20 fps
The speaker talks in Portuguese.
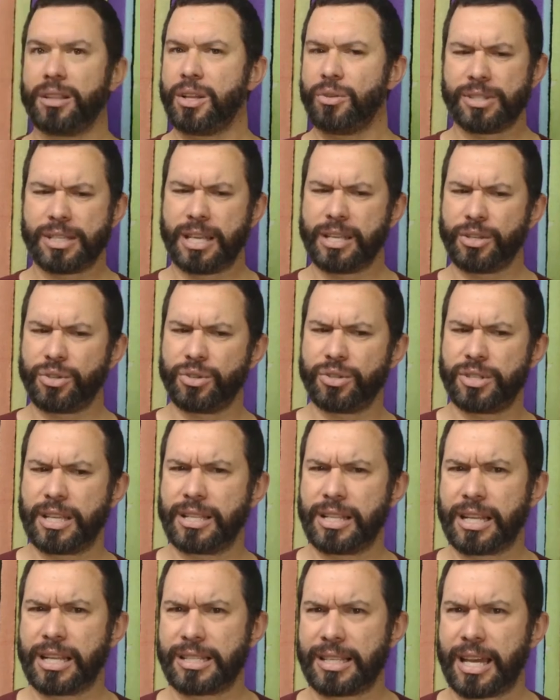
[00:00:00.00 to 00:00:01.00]
Não sei se o
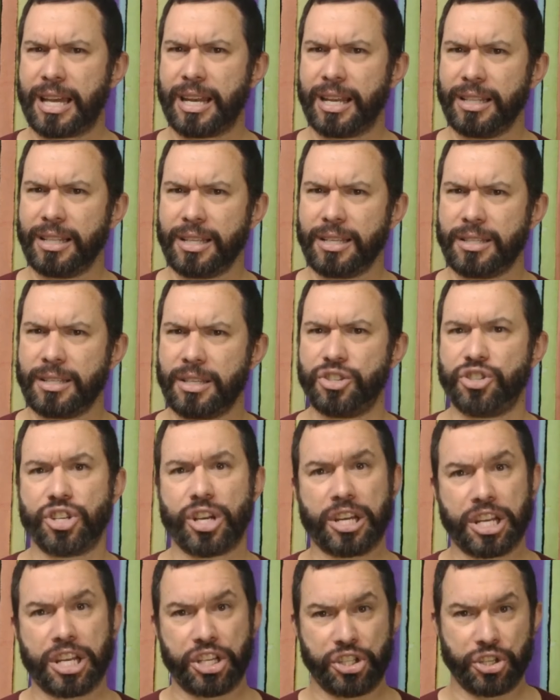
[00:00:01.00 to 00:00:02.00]
Santa Sara ainda
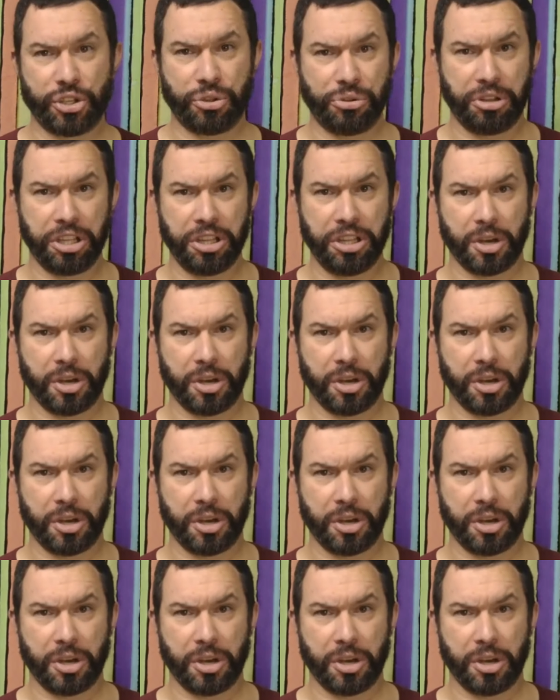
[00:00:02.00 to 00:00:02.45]
existe, acredito que